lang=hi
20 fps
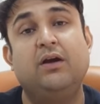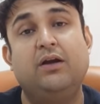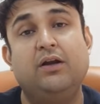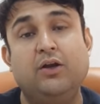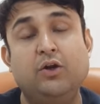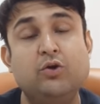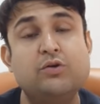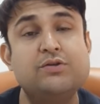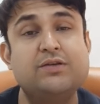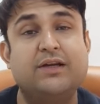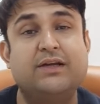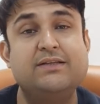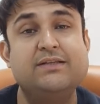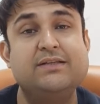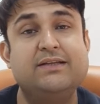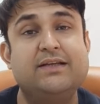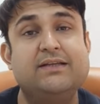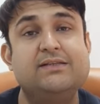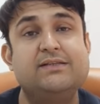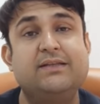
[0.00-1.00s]
ल्यूक्स
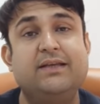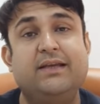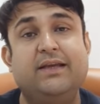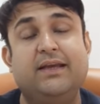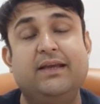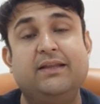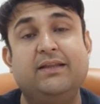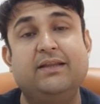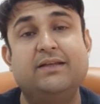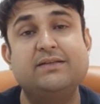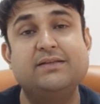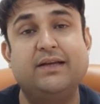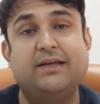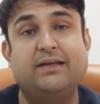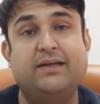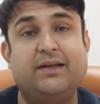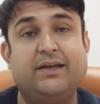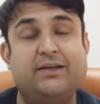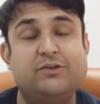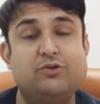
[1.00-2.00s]
रेजिडेंसी के अंदर
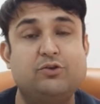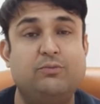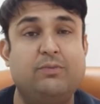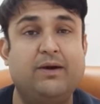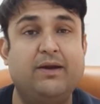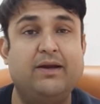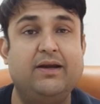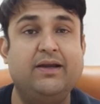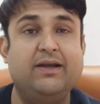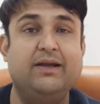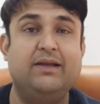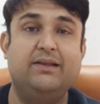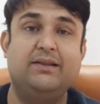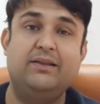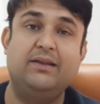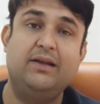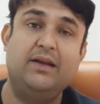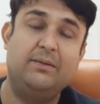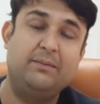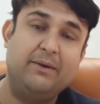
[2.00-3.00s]
सेक्टर 112 के
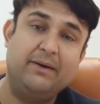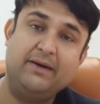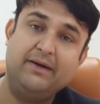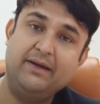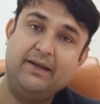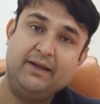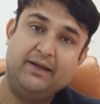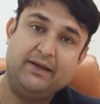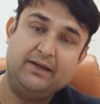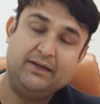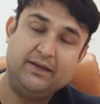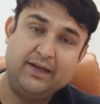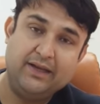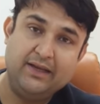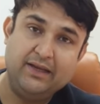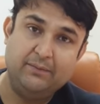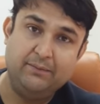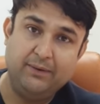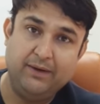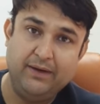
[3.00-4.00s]
अंदर हमारा डायरेक्ट
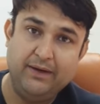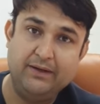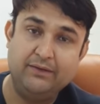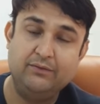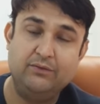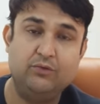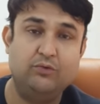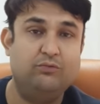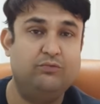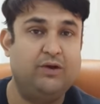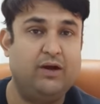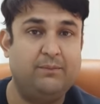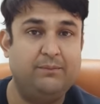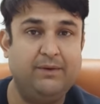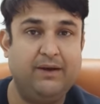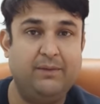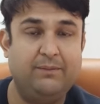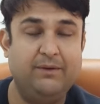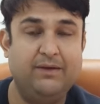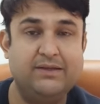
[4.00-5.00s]
टाई अप है तो वहां
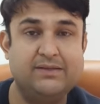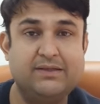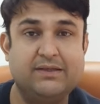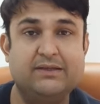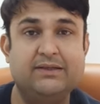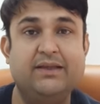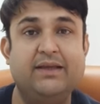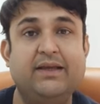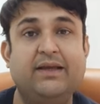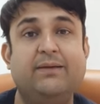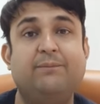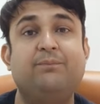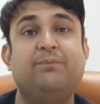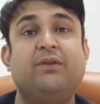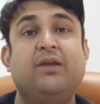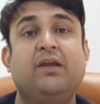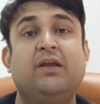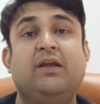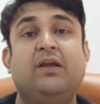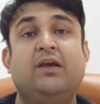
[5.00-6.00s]
पे आप ले सकते हैं
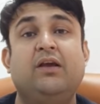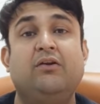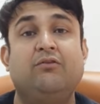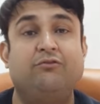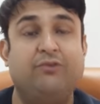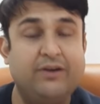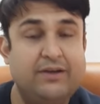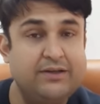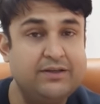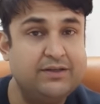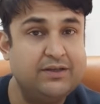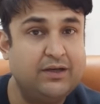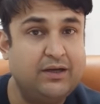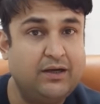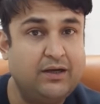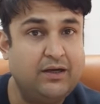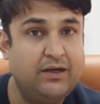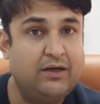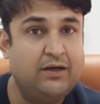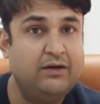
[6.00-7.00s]
विंड
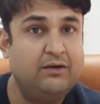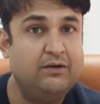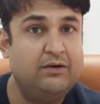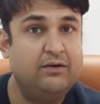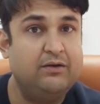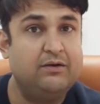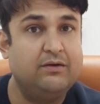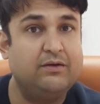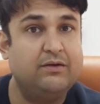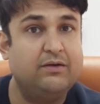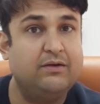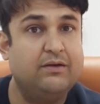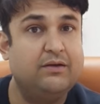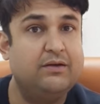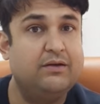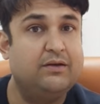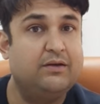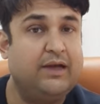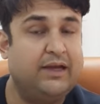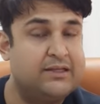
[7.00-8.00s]

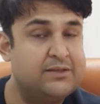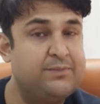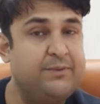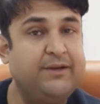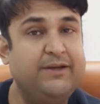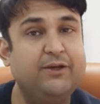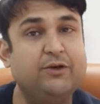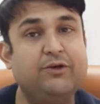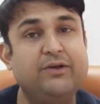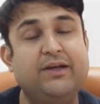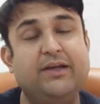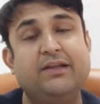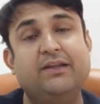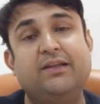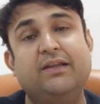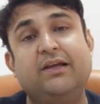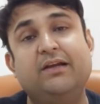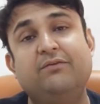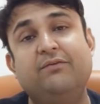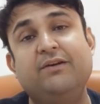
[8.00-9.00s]
एक्सपीरियन के
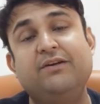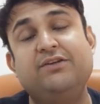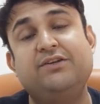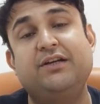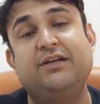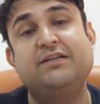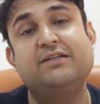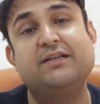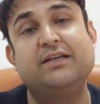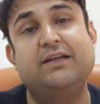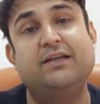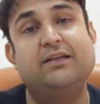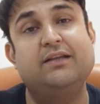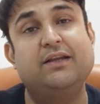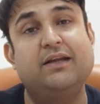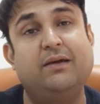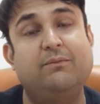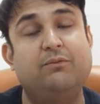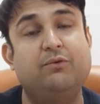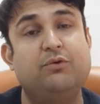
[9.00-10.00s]
अंदर विंडशेंड्स के
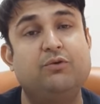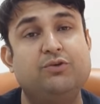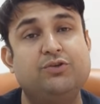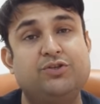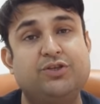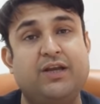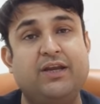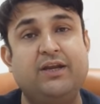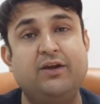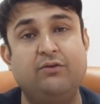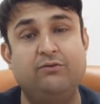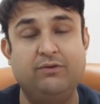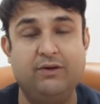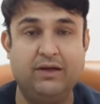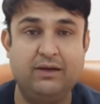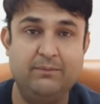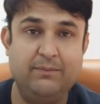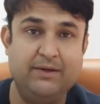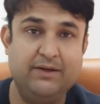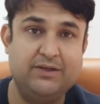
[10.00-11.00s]
अंदर आपको कुछ चाहिए हो
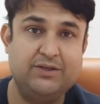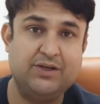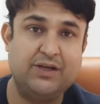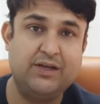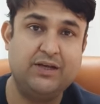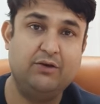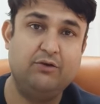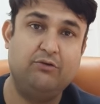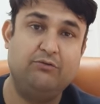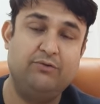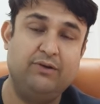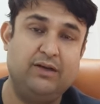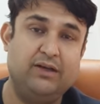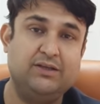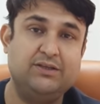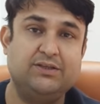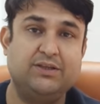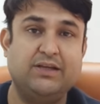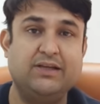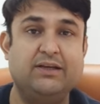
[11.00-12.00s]
विलामेंट चाहिए हो
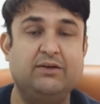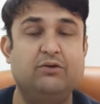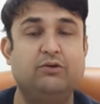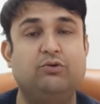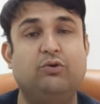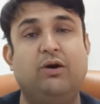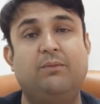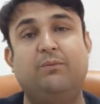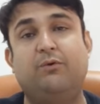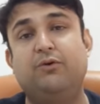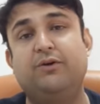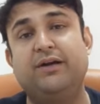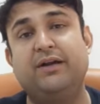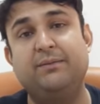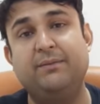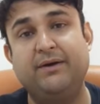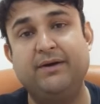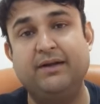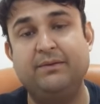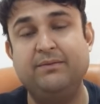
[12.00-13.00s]
विलास चाहिए हो तो आप ऑन
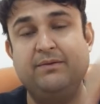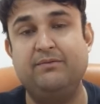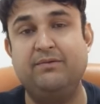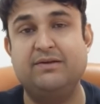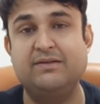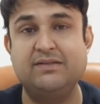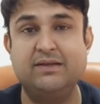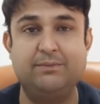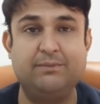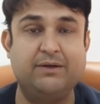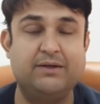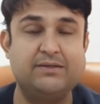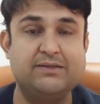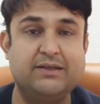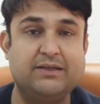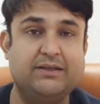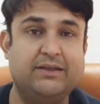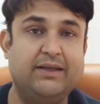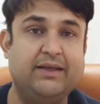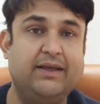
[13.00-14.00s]
डिमांड हमें व्हाट्सएप कर
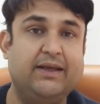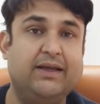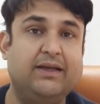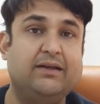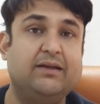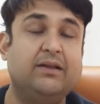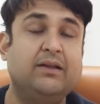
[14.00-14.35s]
सकते हैं